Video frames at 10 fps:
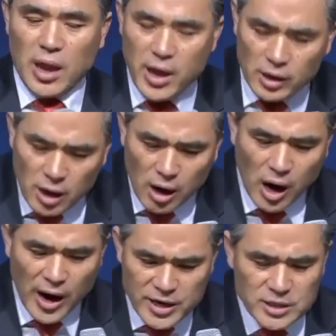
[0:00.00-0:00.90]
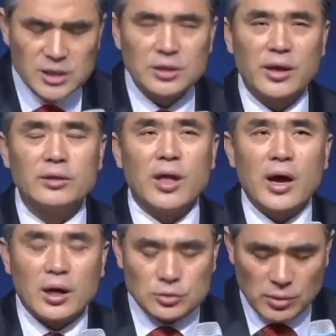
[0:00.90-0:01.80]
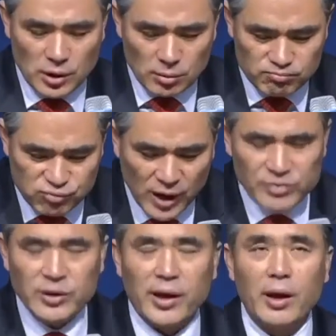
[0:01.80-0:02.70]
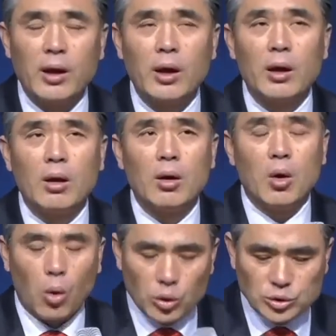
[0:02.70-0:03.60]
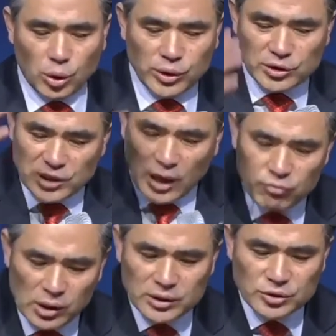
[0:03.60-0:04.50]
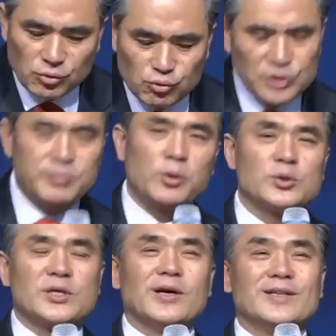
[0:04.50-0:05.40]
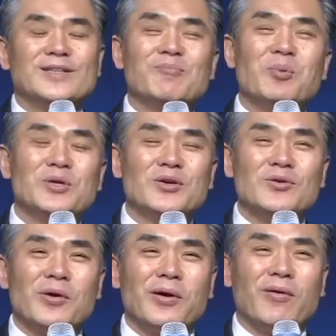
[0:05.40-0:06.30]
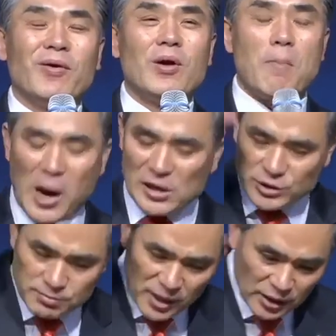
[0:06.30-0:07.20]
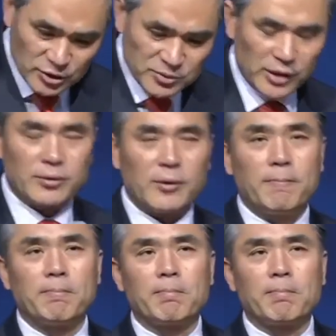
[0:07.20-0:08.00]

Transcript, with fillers: 내가 하인인데, 내가 부한데, 어떻게 상관께서 우리 집에 오시? 이런 뭐 이런 거예요. 말씀만 하시면 되는데.